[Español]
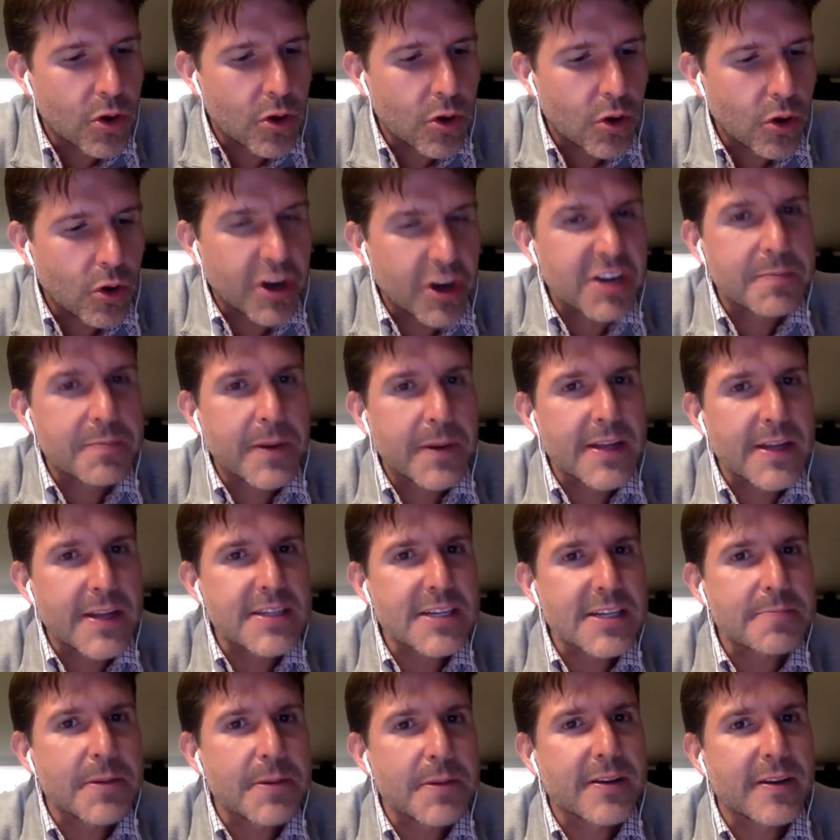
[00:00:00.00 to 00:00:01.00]
con
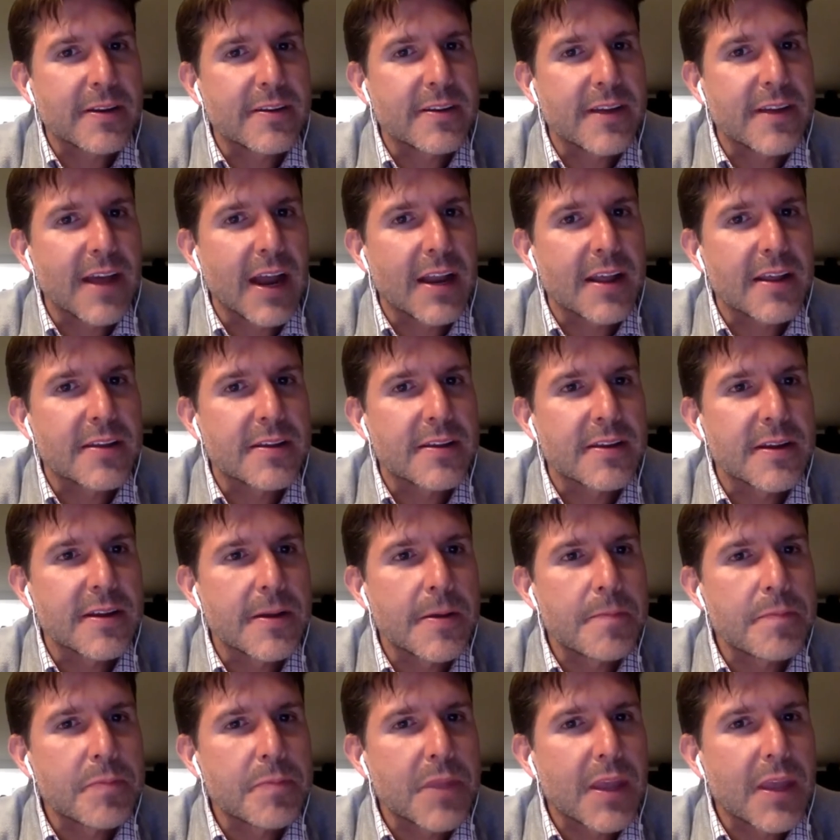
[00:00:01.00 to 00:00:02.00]
experiencias presenciales
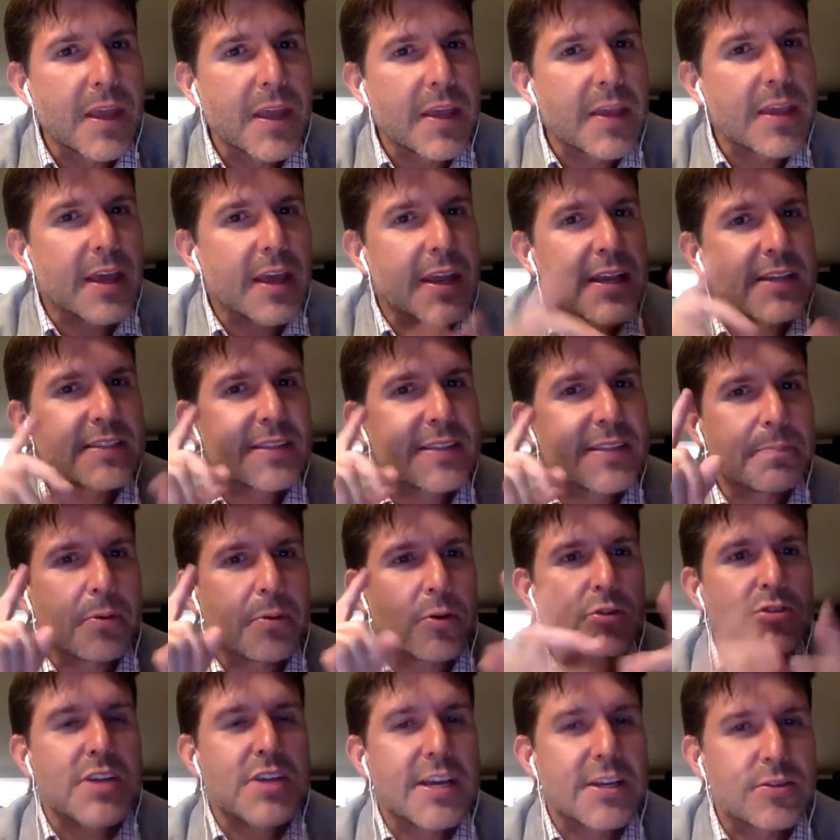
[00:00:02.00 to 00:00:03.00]
y en este
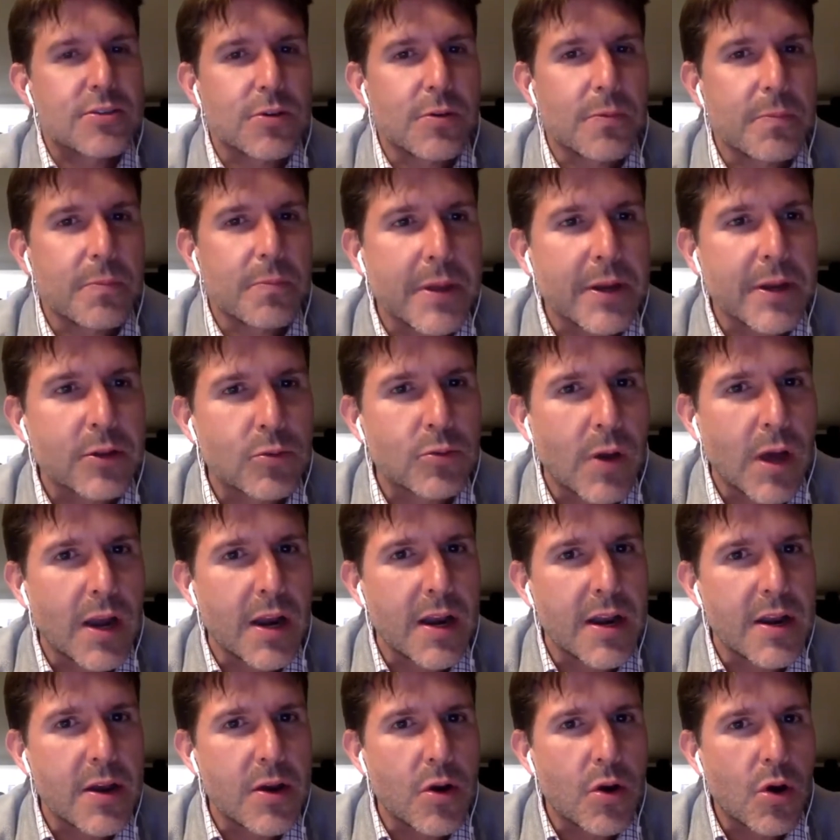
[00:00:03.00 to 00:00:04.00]
proceso
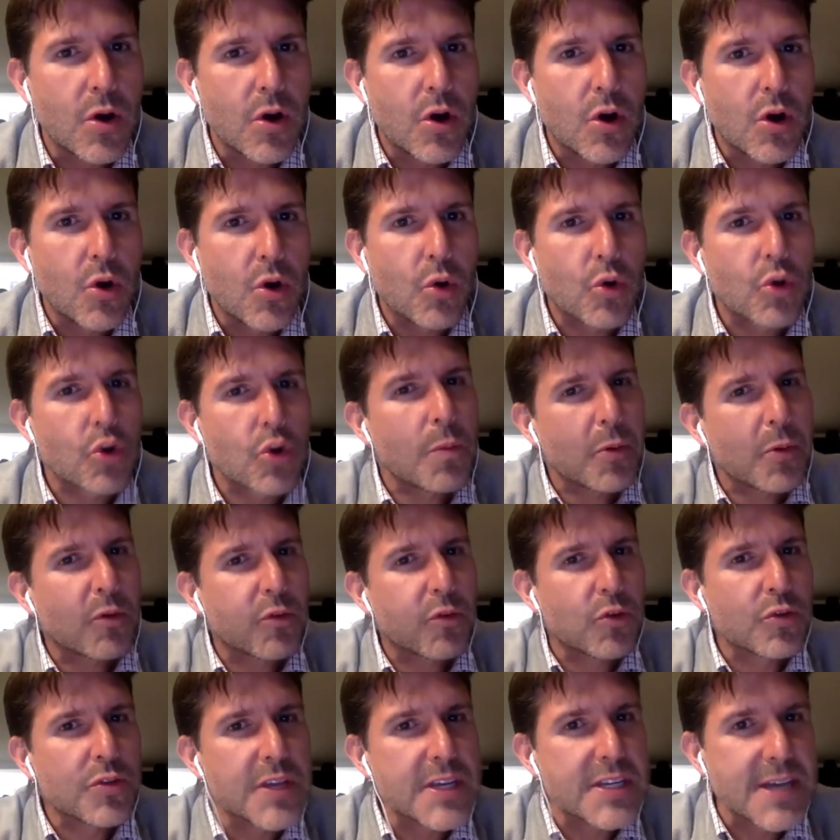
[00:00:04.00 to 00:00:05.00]
virtual uno
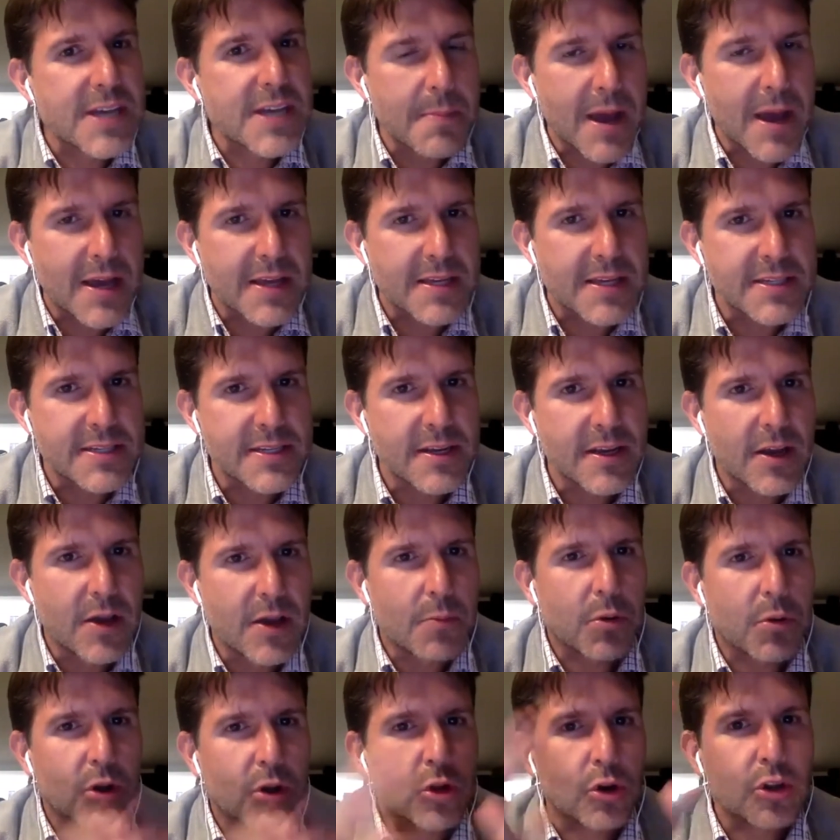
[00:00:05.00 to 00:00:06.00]
profundiza más,
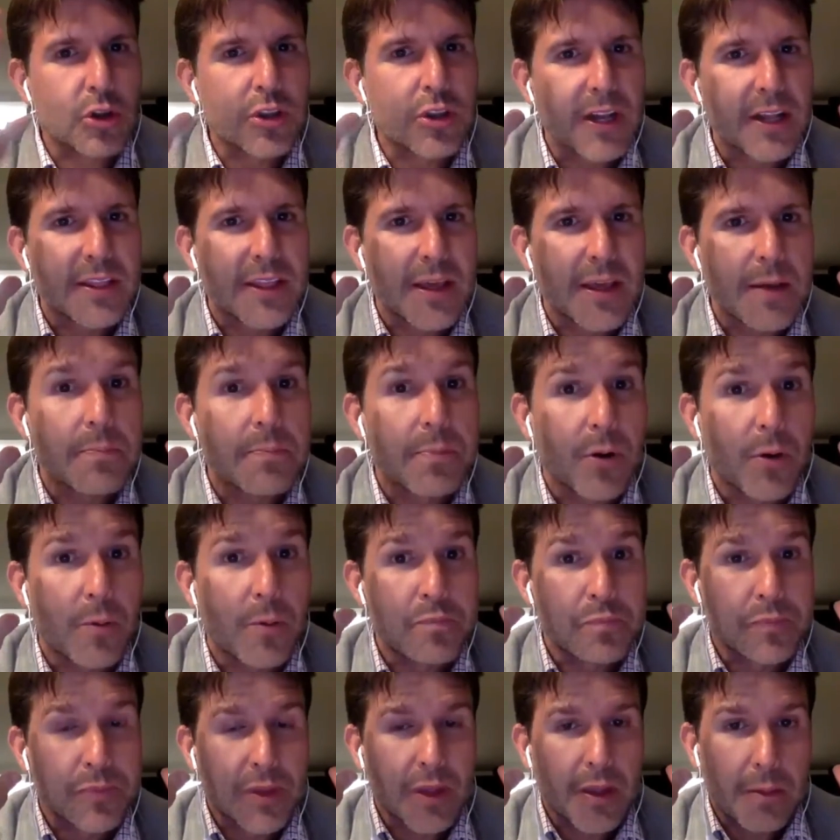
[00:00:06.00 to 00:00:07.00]
porque uno tiene
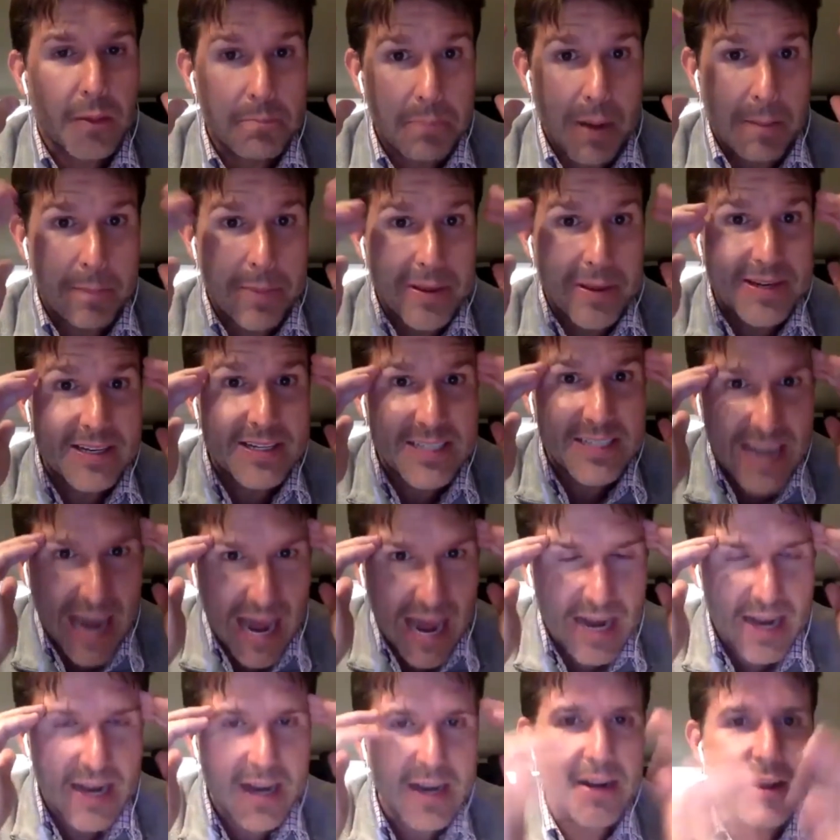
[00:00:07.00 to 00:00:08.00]
tiempo para
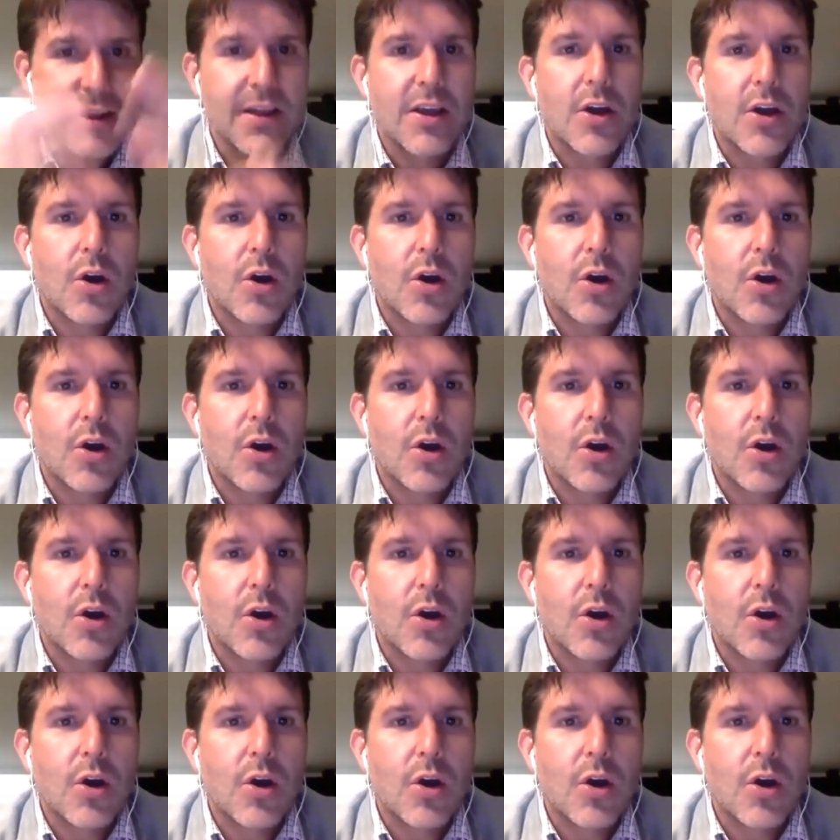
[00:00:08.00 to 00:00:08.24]
pensar,